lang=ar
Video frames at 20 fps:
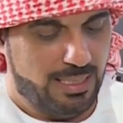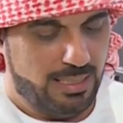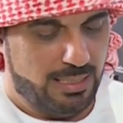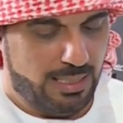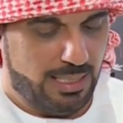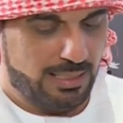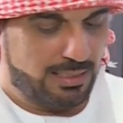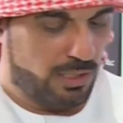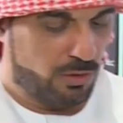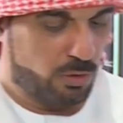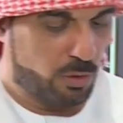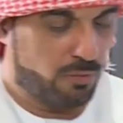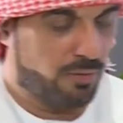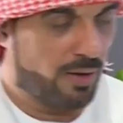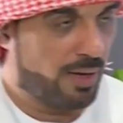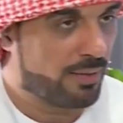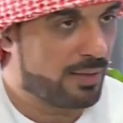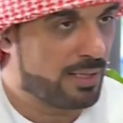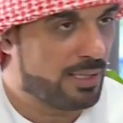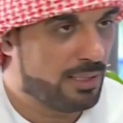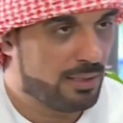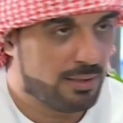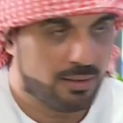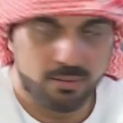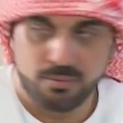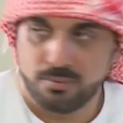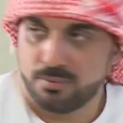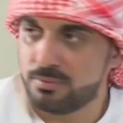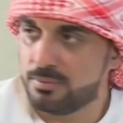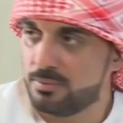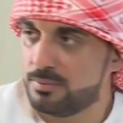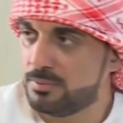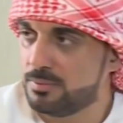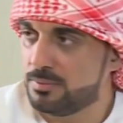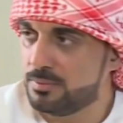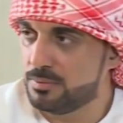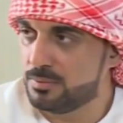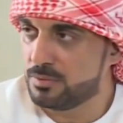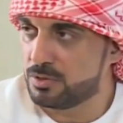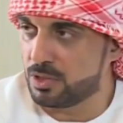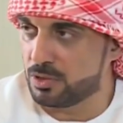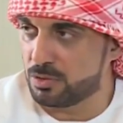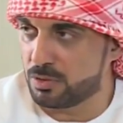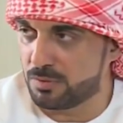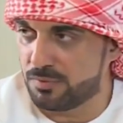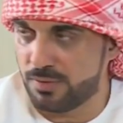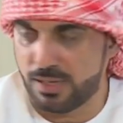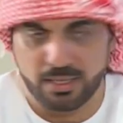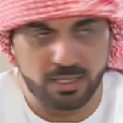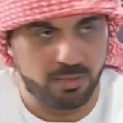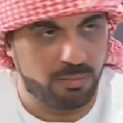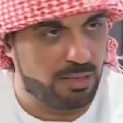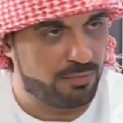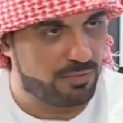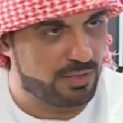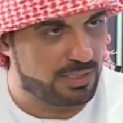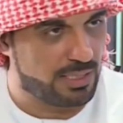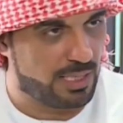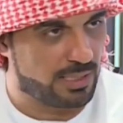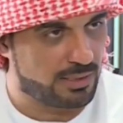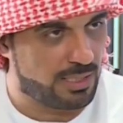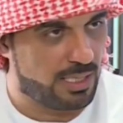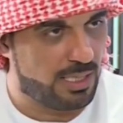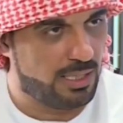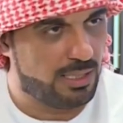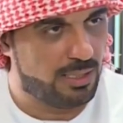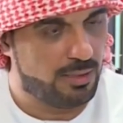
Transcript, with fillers: صندوق فاضي اوكي صندوق فاضي ما في شيء صح؟